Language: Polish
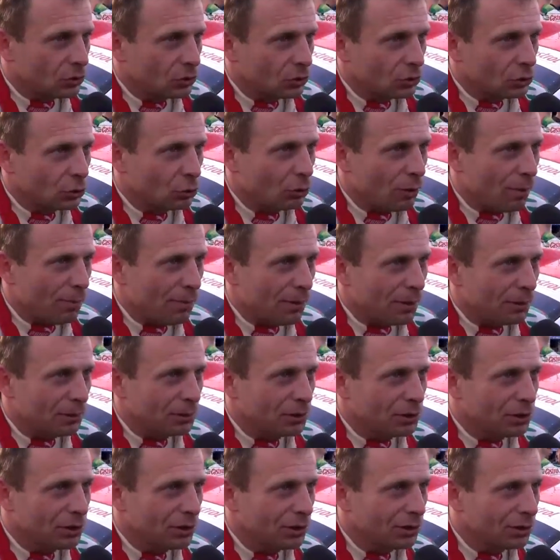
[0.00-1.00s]
to
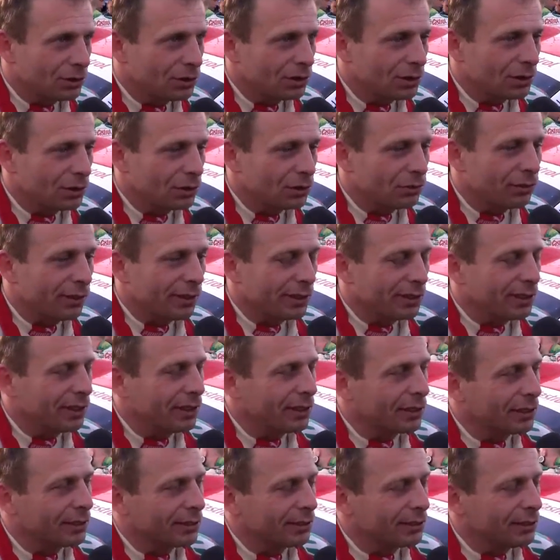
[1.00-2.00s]
doczłapały się do tego
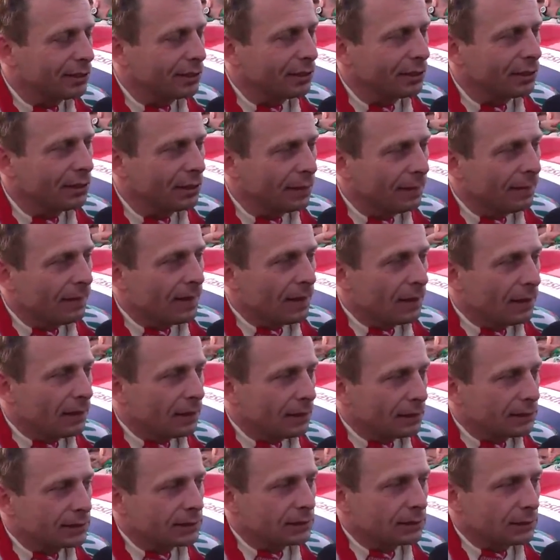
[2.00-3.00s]
twardego i,
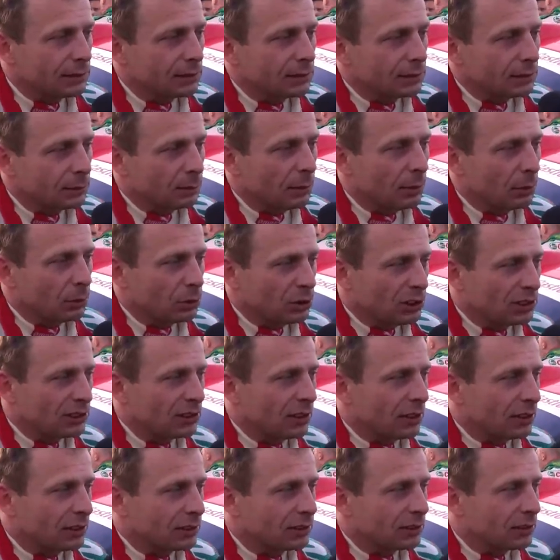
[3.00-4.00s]
i zbrały się z
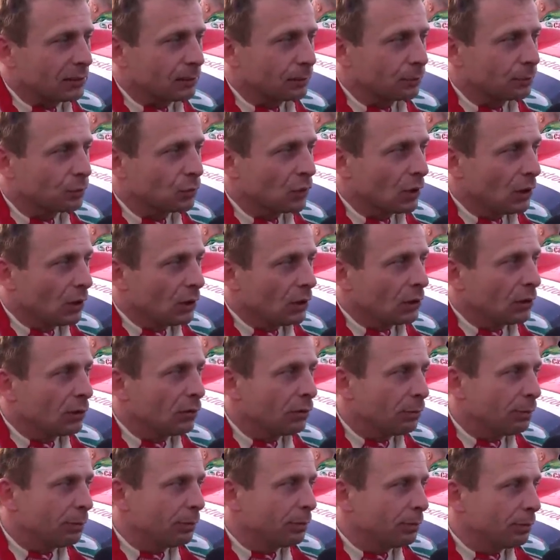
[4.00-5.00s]
trakcji.
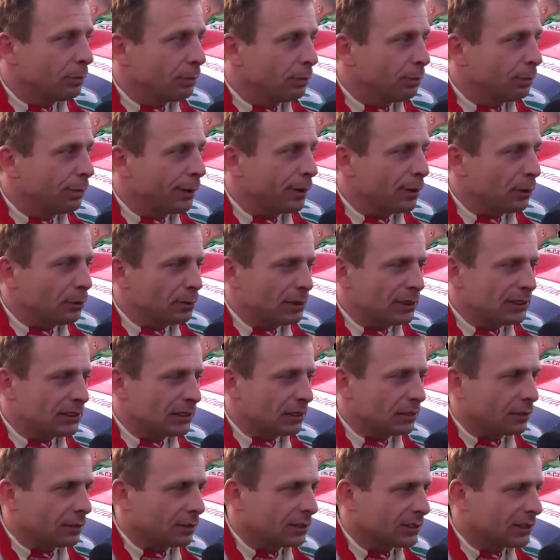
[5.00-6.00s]
No, w paru
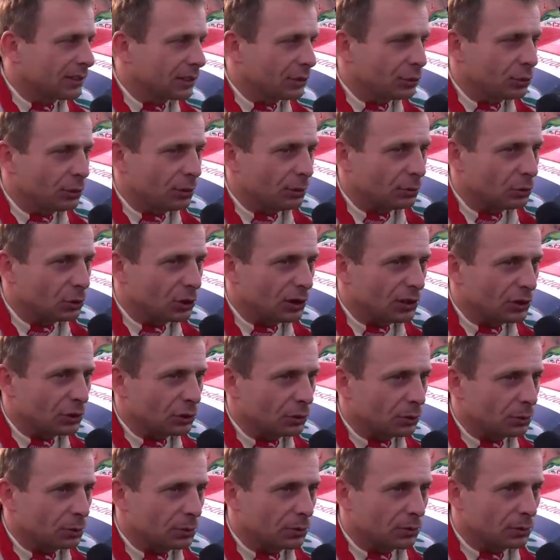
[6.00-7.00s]
miejscach trochę straciłem
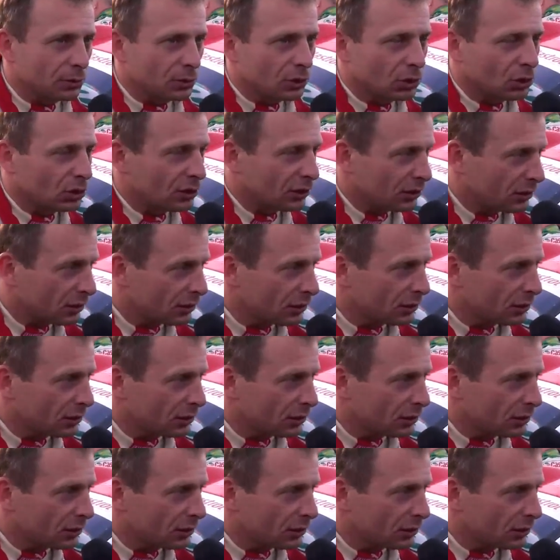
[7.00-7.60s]
czasu, bo gdzieś